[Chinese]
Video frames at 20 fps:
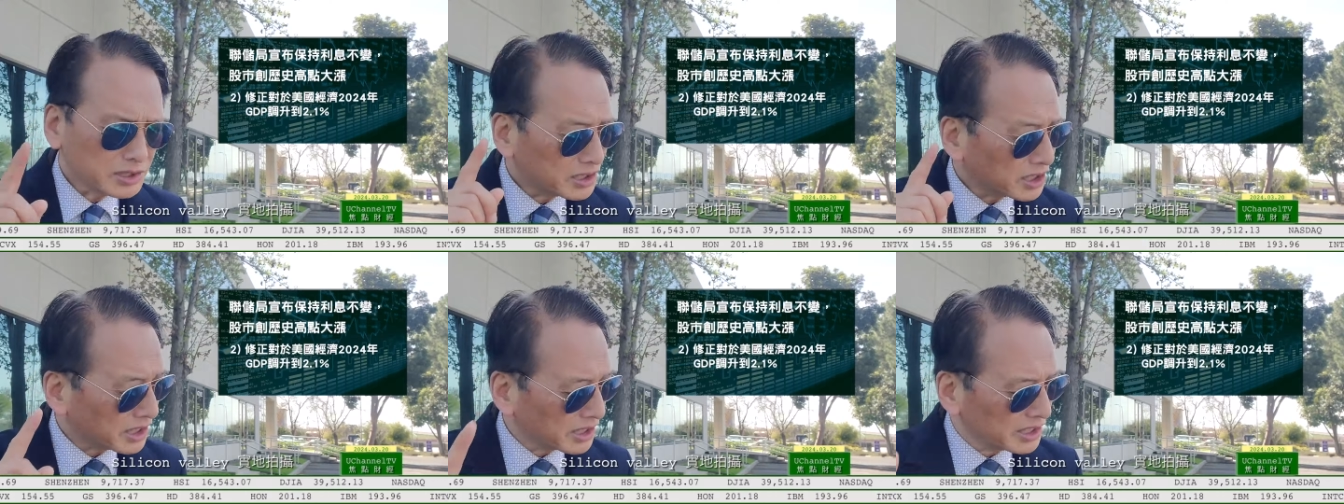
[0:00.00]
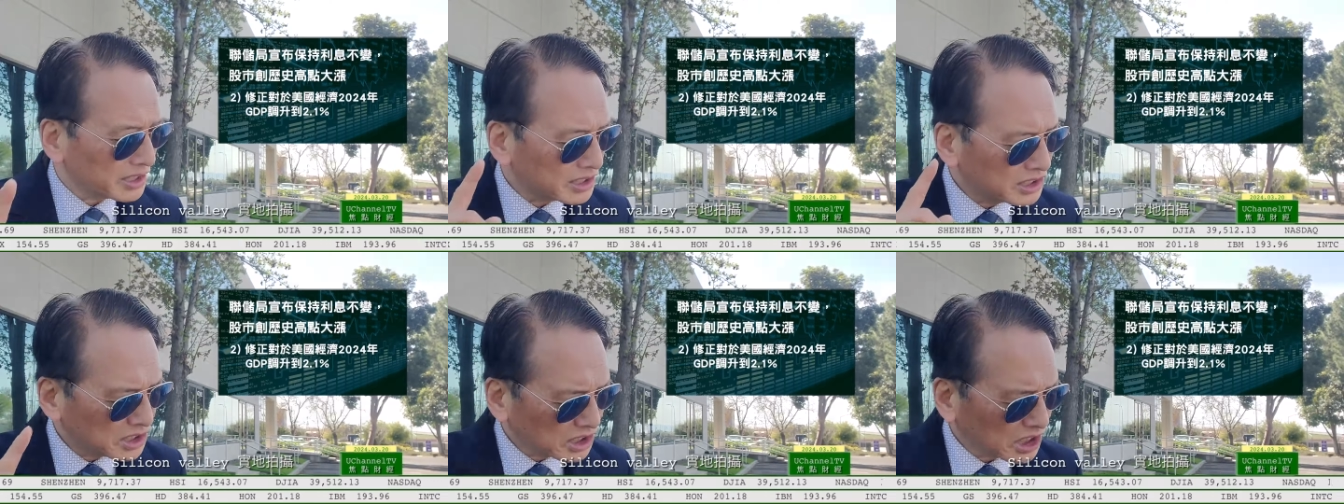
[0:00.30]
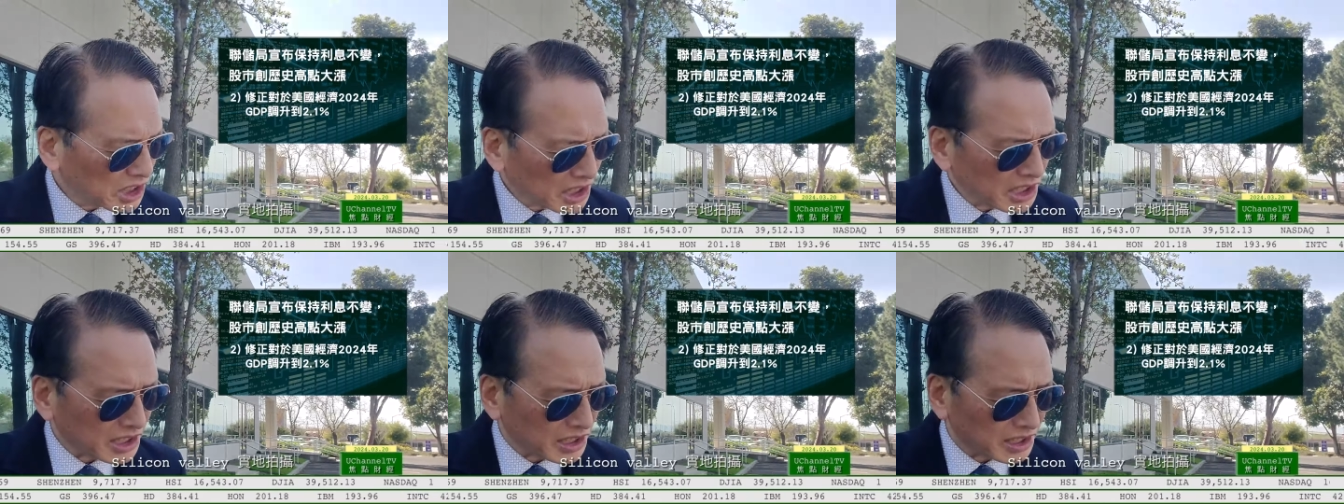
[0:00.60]
底
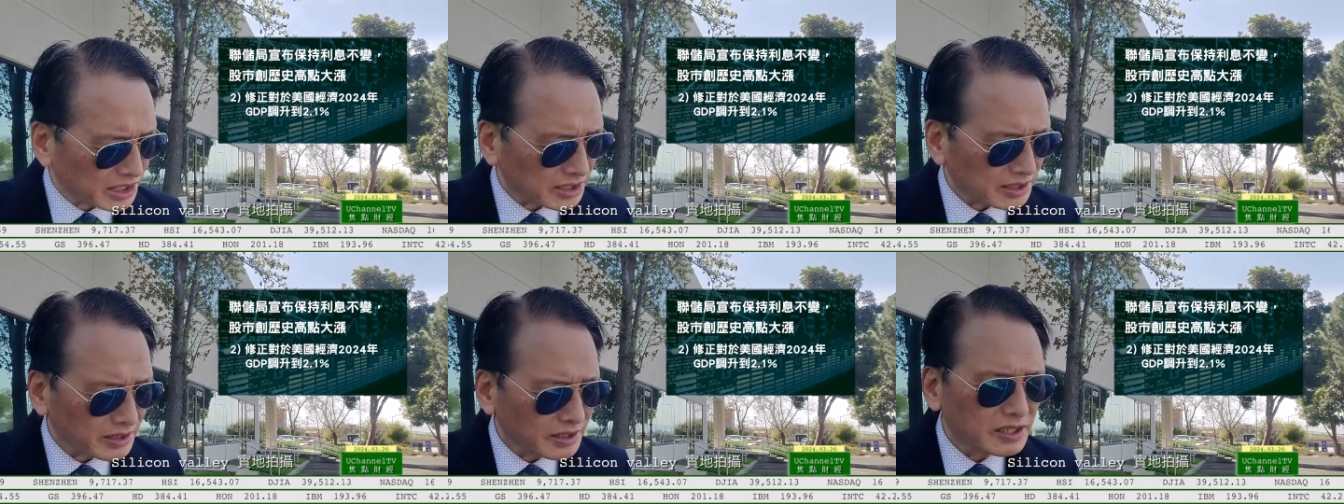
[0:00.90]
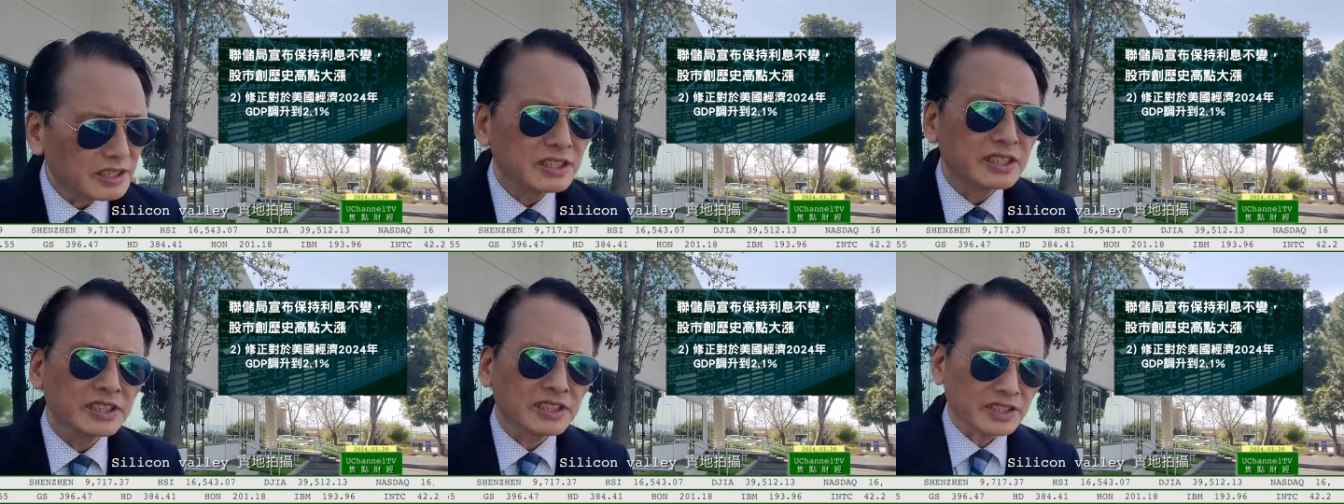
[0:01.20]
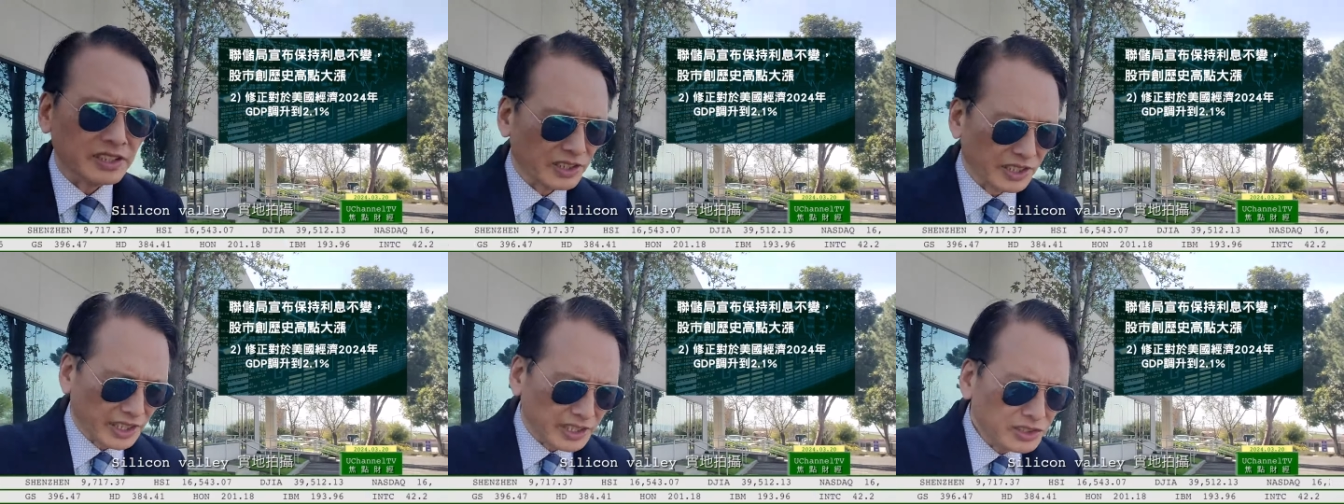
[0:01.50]
气。
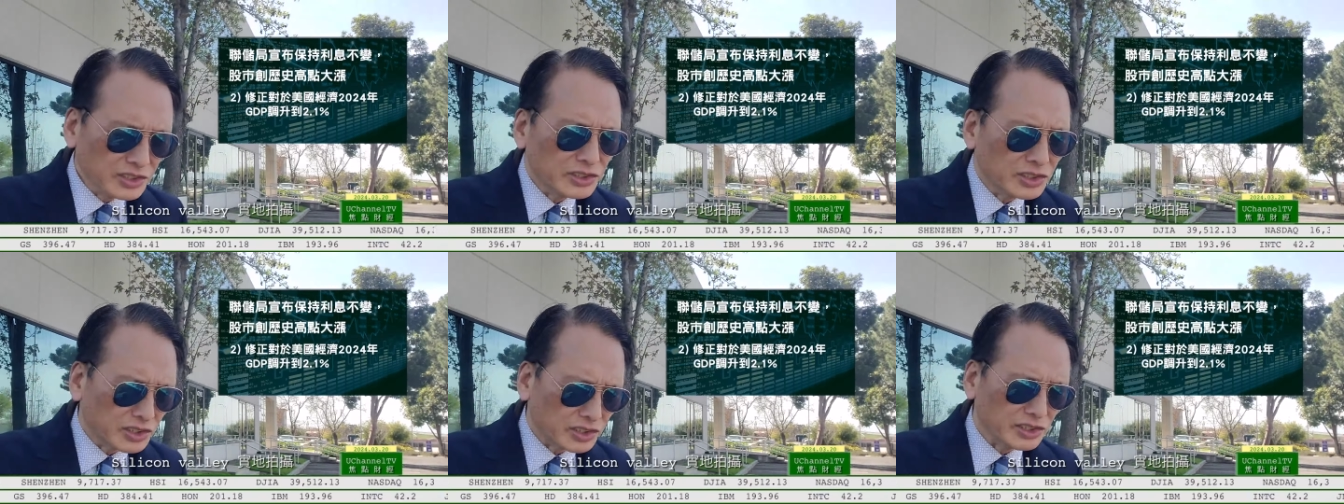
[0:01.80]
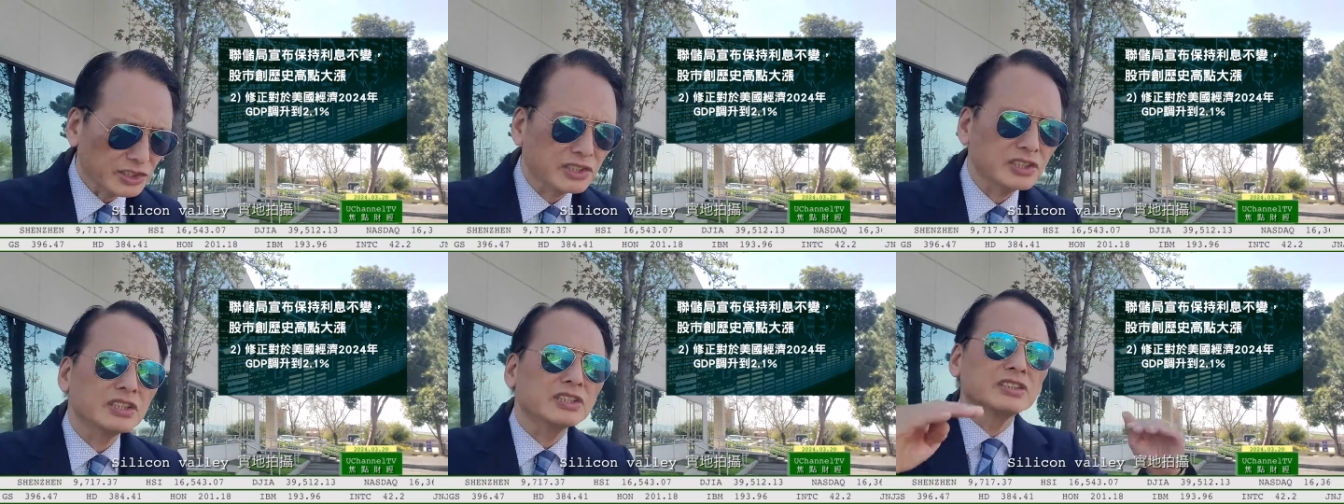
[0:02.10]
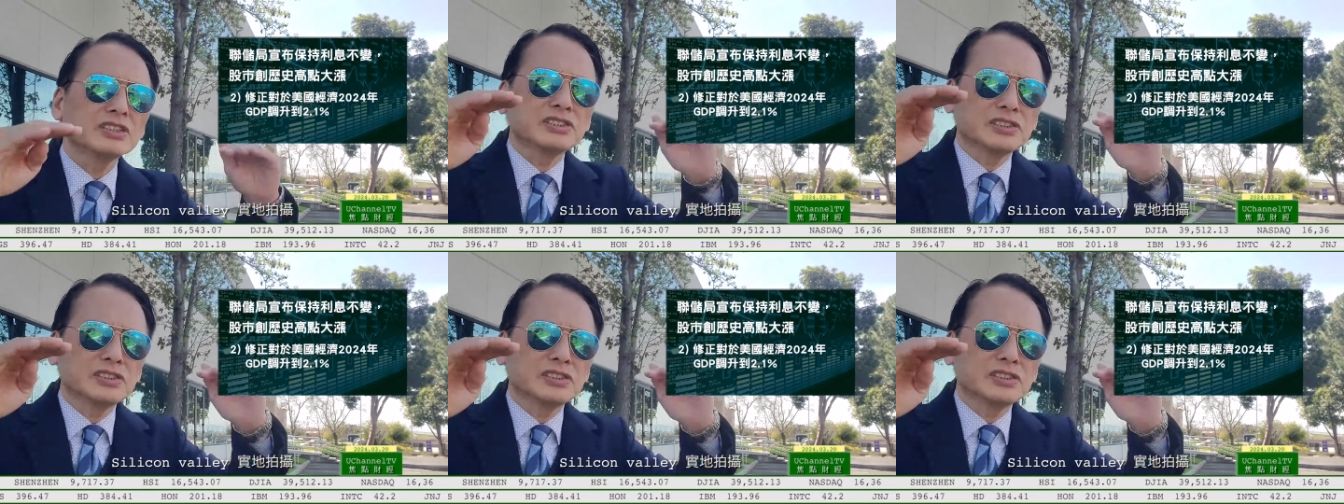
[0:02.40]
延迟